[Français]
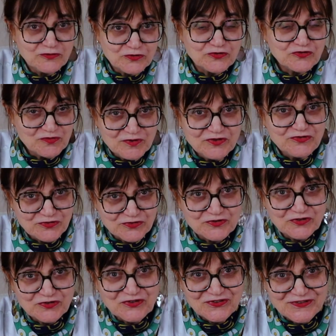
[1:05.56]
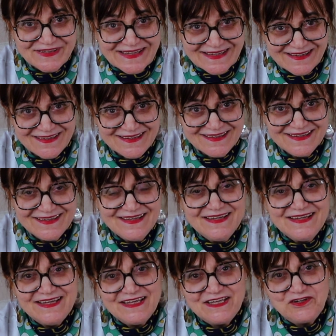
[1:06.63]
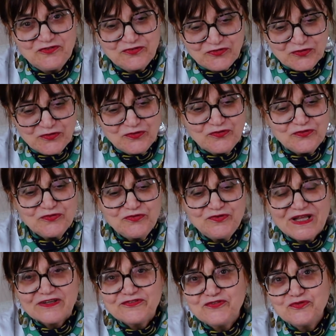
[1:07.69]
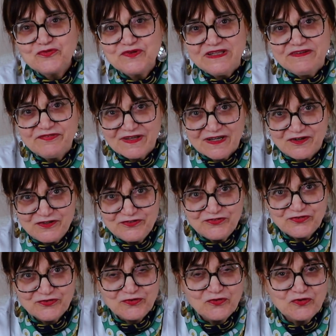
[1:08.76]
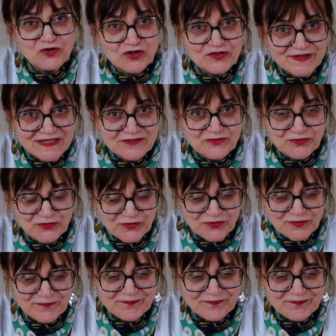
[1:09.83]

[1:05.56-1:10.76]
et le cosmos sur notre Terre et ils ont une action différente selon leur nature.